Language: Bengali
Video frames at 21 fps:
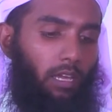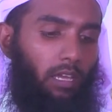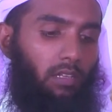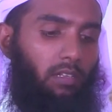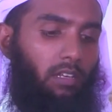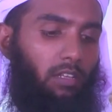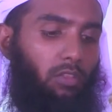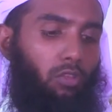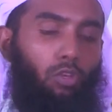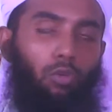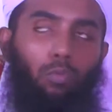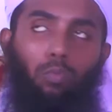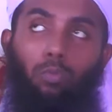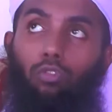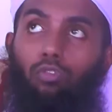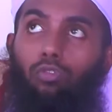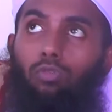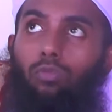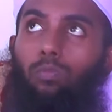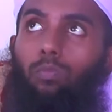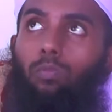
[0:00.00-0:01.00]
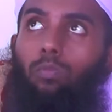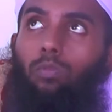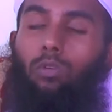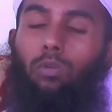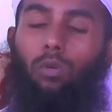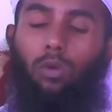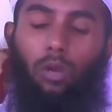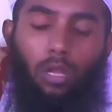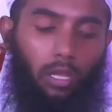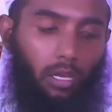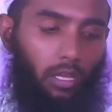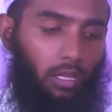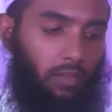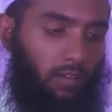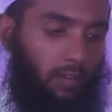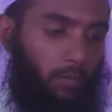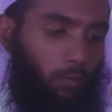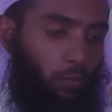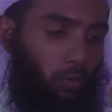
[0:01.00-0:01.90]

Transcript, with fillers: এই জাতীয় পশু ক্রয়ের ক্ষেত্রে